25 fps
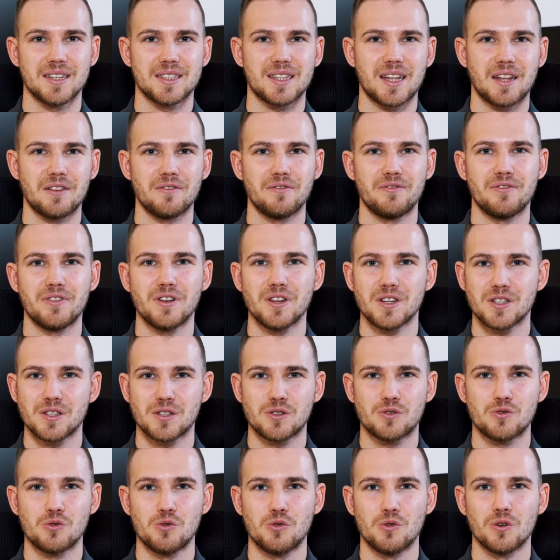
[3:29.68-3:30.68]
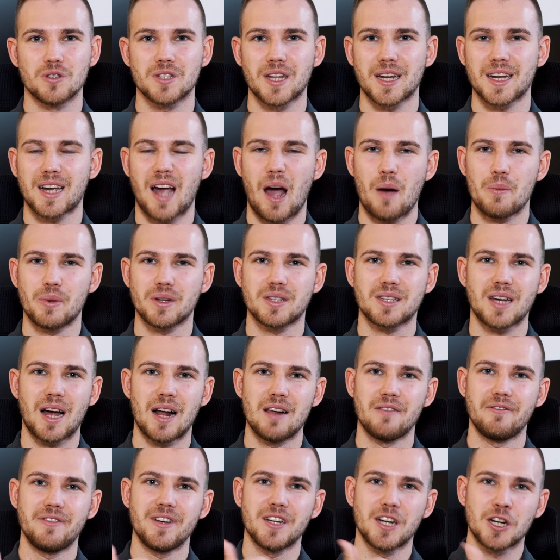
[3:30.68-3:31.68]
dann wirst du dein
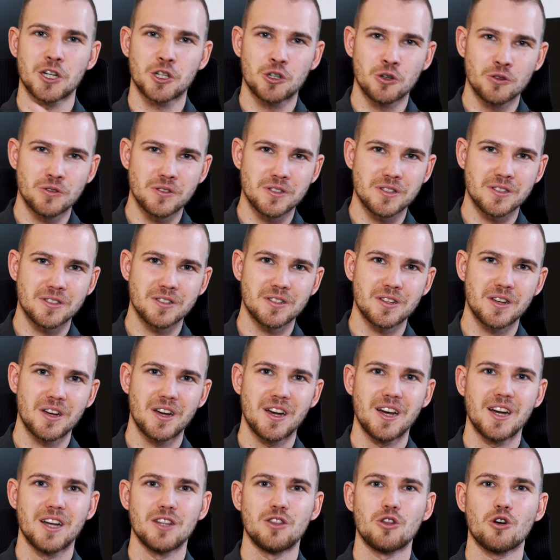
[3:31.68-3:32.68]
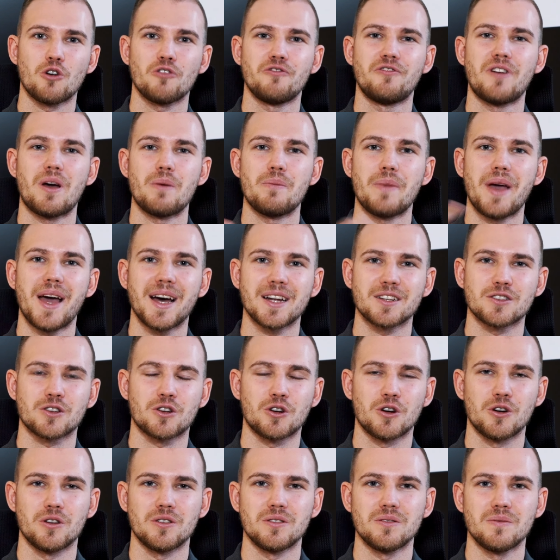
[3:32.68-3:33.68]
Kapital weder schützen noch vermehren
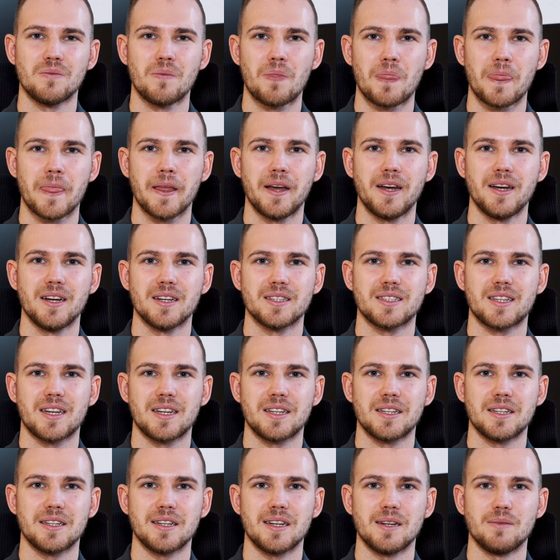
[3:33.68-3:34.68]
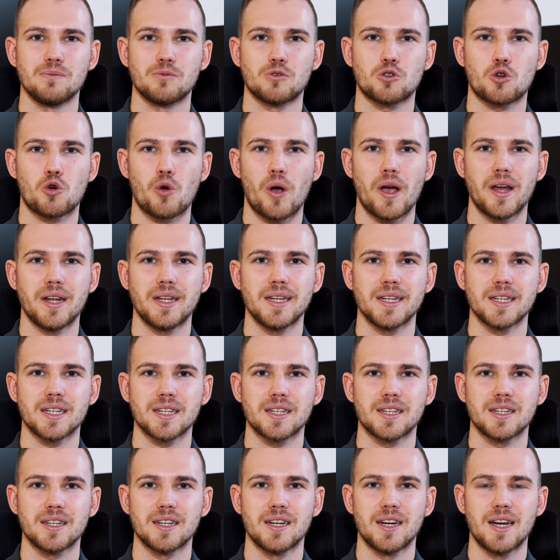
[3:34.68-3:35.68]
können, denn im
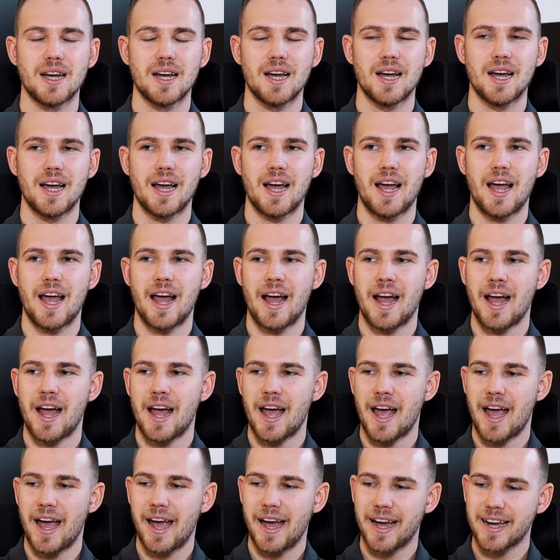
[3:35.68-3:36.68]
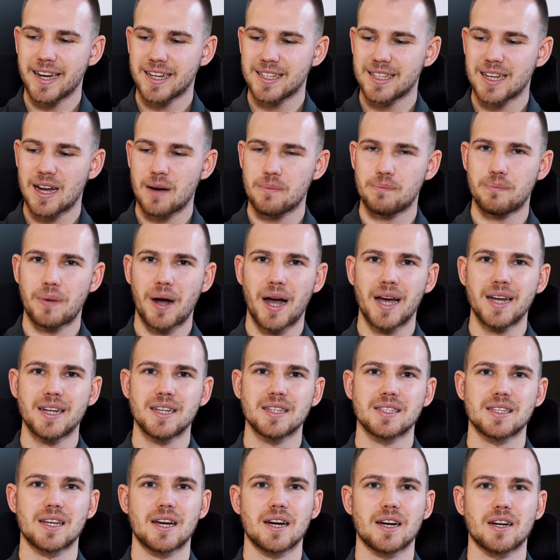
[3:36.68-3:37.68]
Trading hängen ja
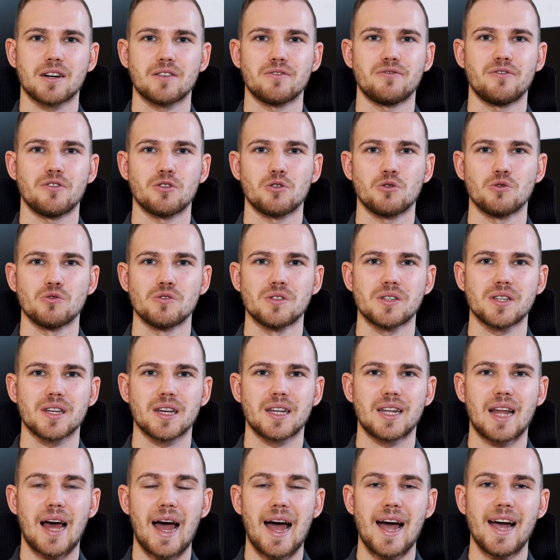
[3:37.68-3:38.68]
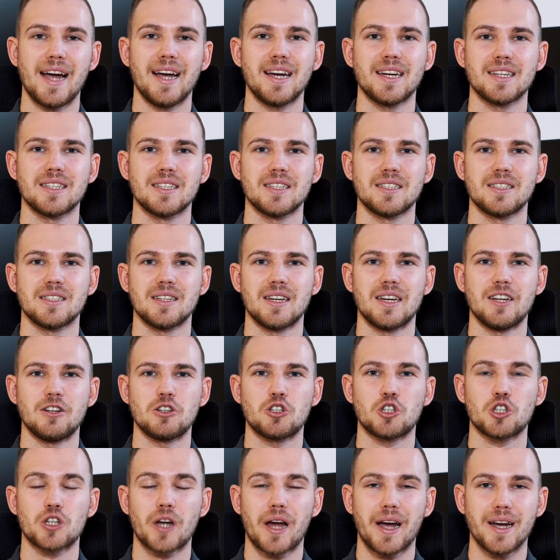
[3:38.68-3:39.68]
beide Sachen von unseren eigenen
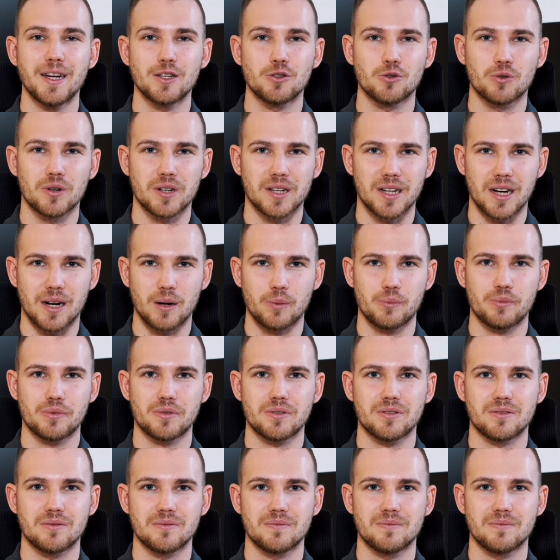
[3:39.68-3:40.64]
Entscheidungen ab.